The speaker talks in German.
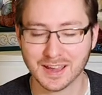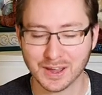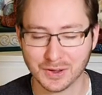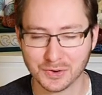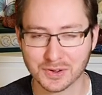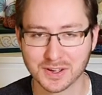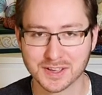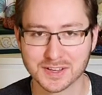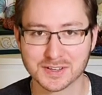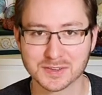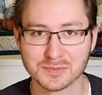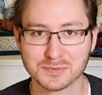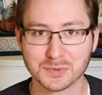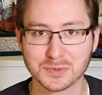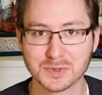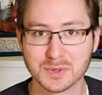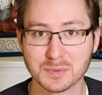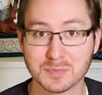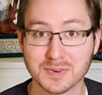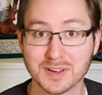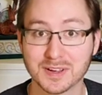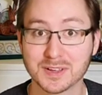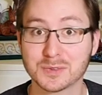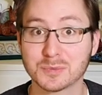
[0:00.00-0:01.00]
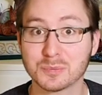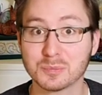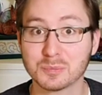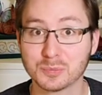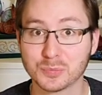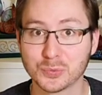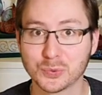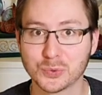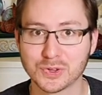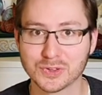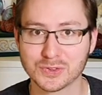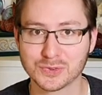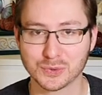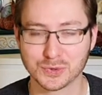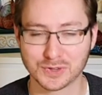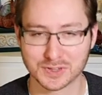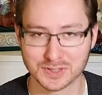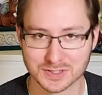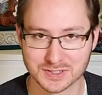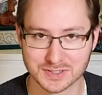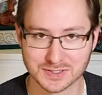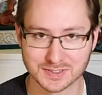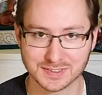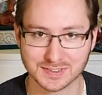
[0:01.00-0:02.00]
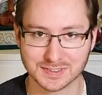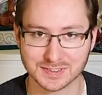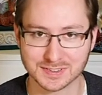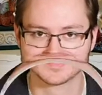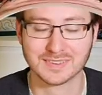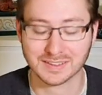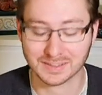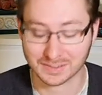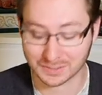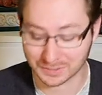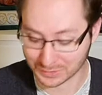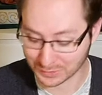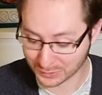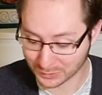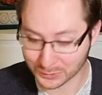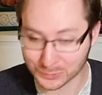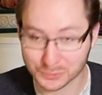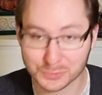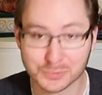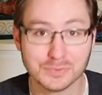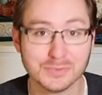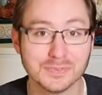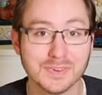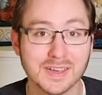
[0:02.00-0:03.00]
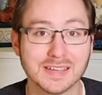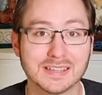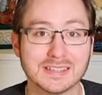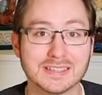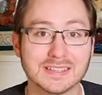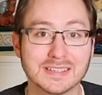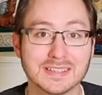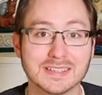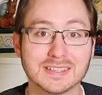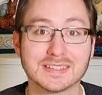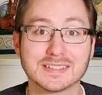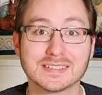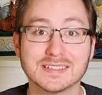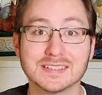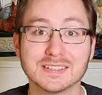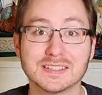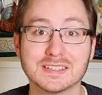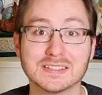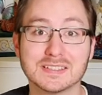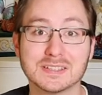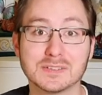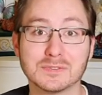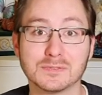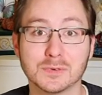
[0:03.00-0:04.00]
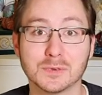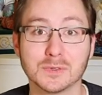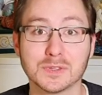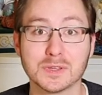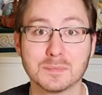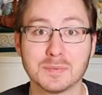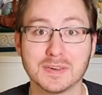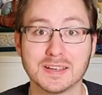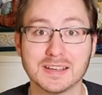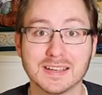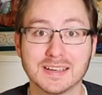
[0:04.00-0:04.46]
auch einen wunderbaren Puderzuckerstrich. Und fertig sind diese wunderbar